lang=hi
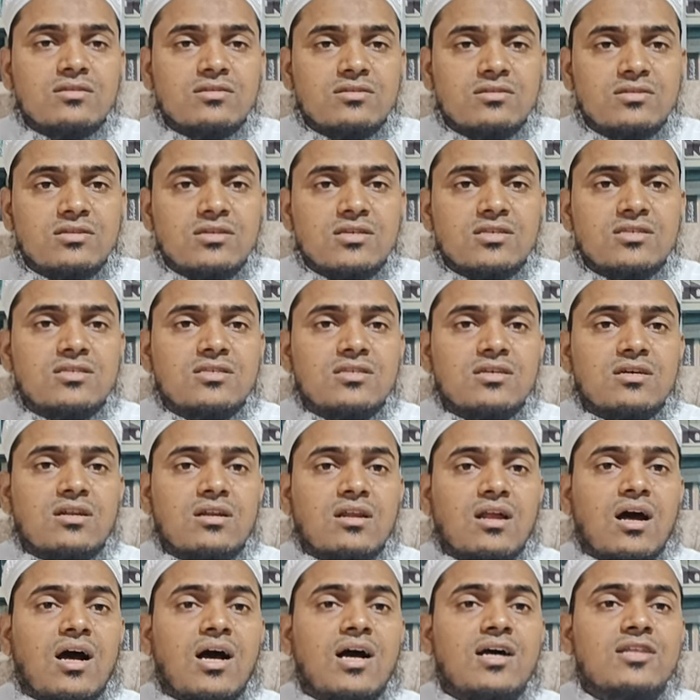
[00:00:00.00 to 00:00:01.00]
जिस
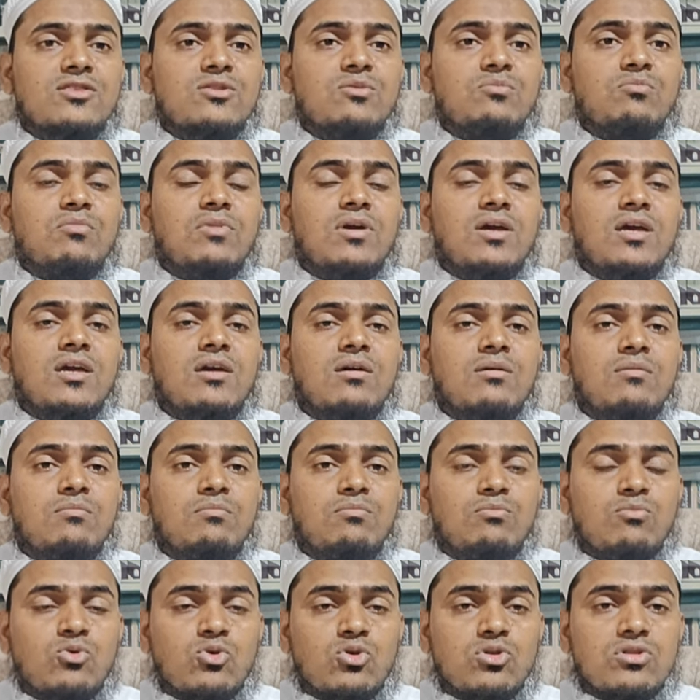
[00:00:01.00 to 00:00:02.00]
रात में
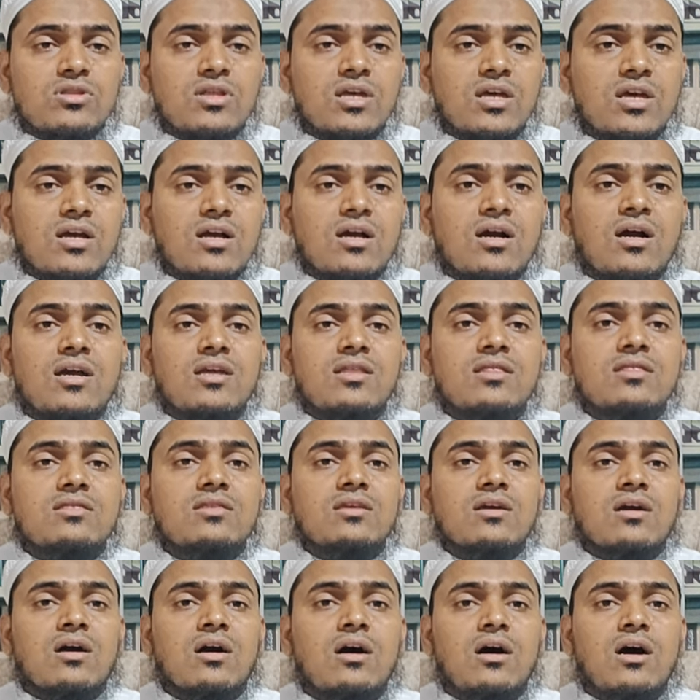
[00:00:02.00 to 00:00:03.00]
मुर्दे का
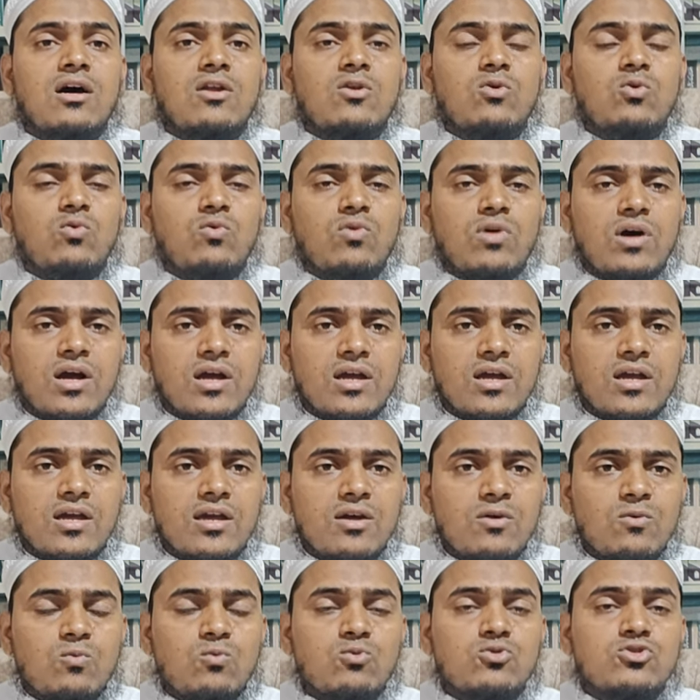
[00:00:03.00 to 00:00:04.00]
इंतकाल हुआ
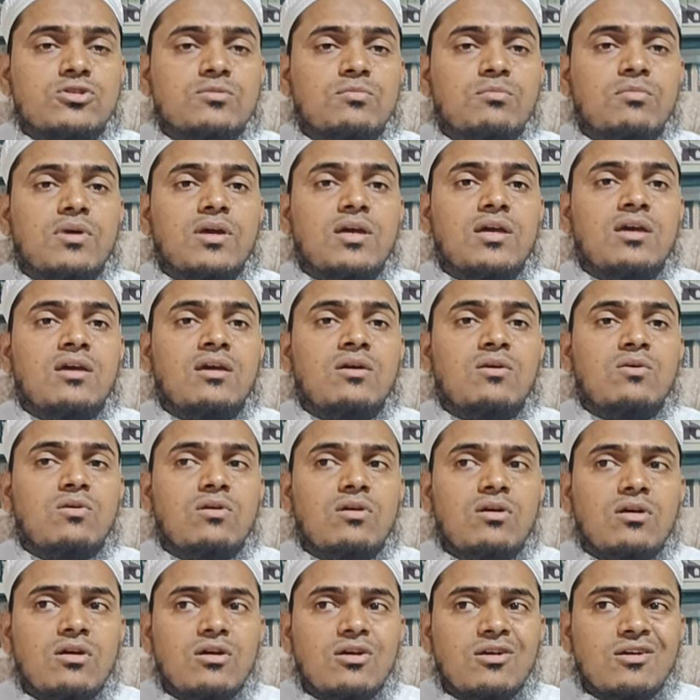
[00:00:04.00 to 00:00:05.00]
है उसमें
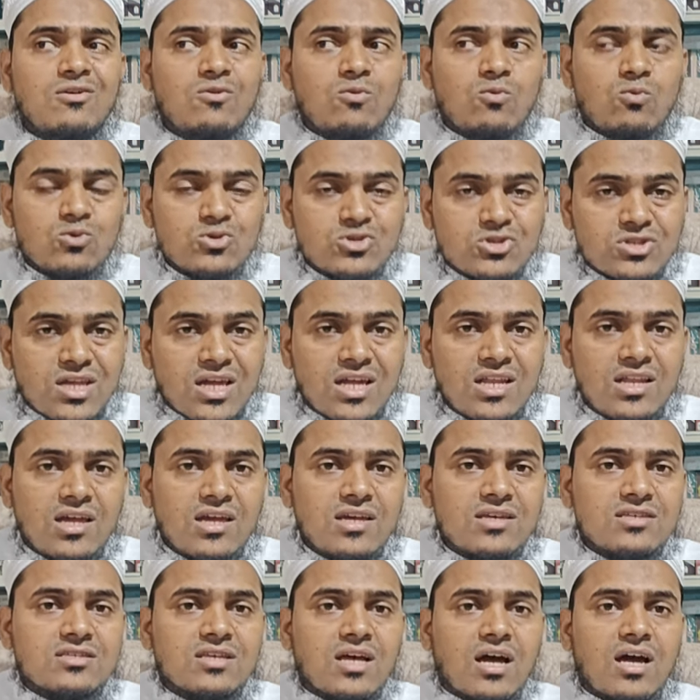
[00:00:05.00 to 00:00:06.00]
उसके लिए
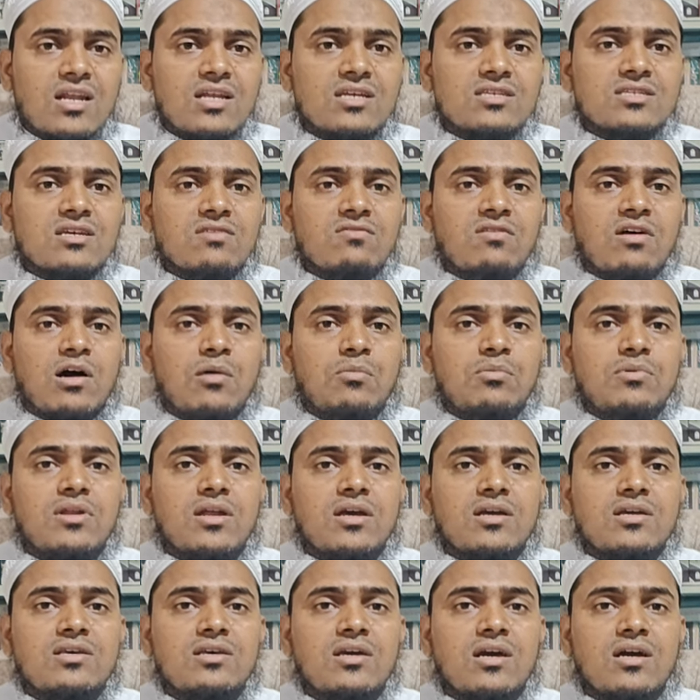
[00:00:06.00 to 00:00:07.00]
इसाल सवाब
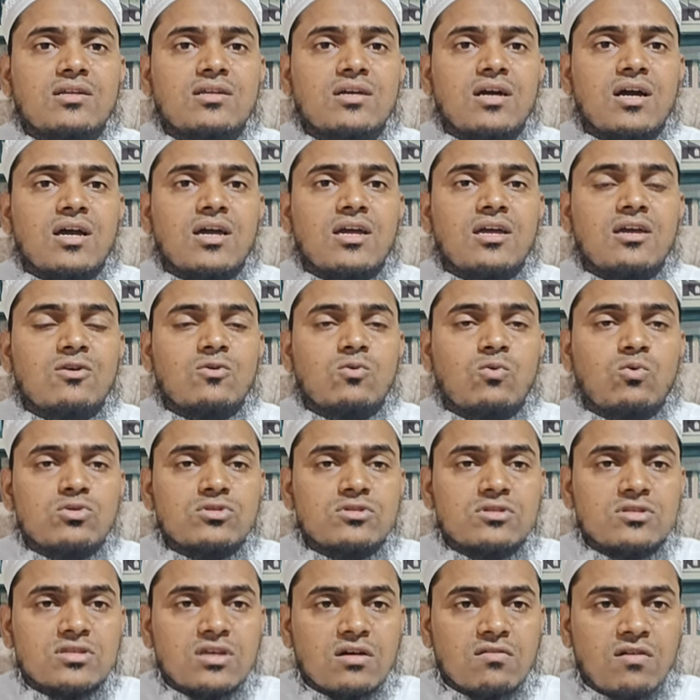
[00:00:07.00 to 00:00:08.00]
न किया जाए
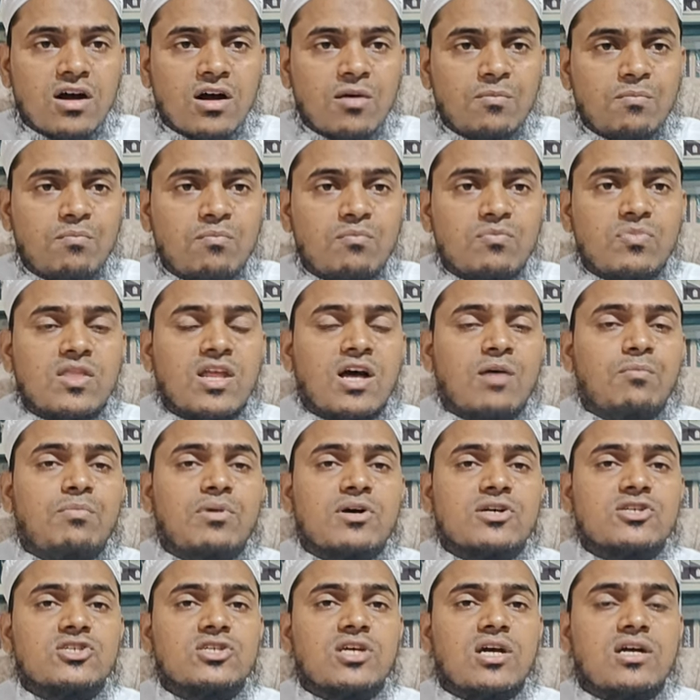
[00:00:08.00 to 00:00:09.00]
कुछ सवाब न
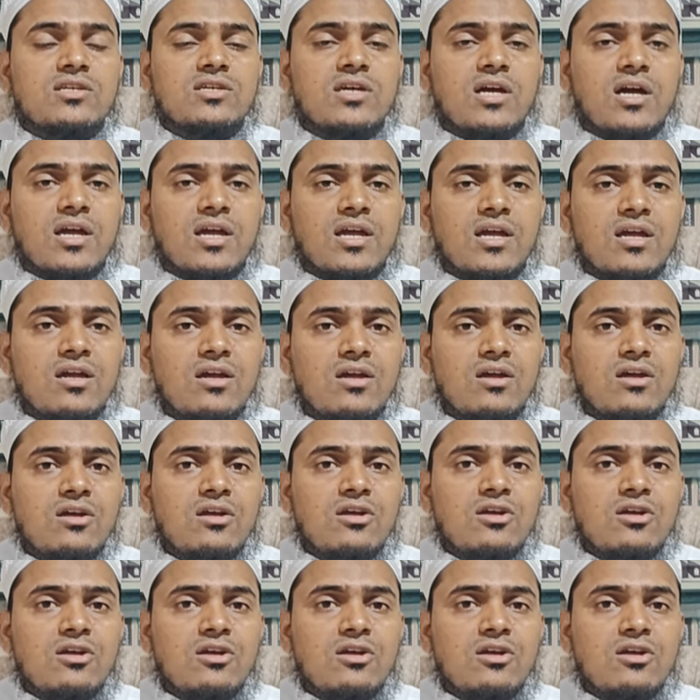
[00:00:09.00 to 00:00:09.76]
बख्शा जाए